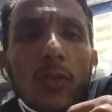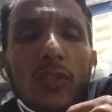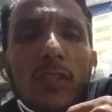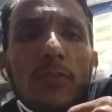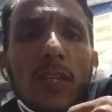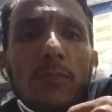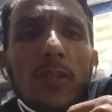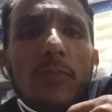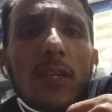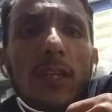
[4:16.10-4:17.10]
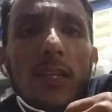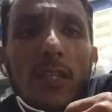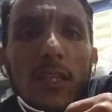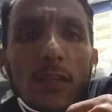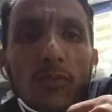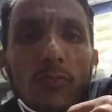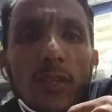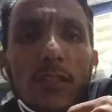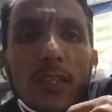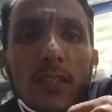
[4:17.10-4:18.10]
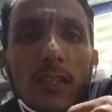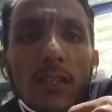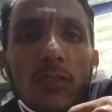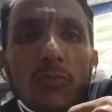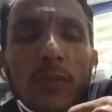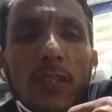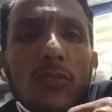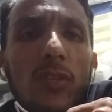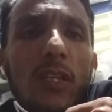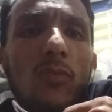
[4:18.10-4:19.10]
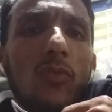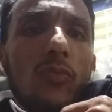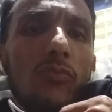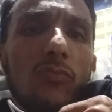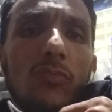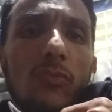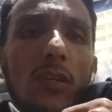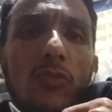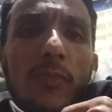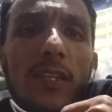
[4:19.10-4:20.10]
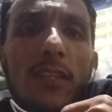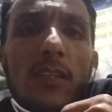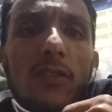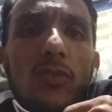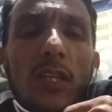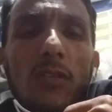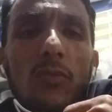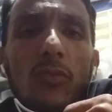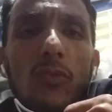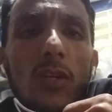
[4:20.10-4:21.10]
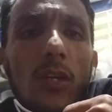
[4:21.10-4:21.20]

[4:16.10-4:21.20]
और सब्सक्राइबर भी अलग करता है आपको मिल जाते हैं तो फिर जो है वो ऑटोमेटिकली जो है वो